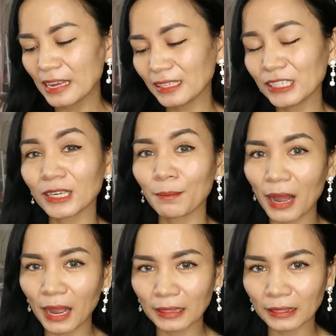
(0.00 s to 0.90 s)
Hindi siya
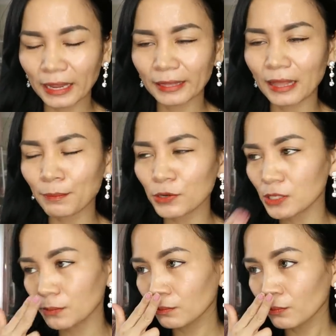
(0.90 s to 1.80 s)
makate.
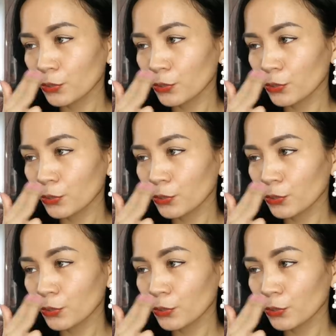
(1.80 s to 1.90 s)
Tapos,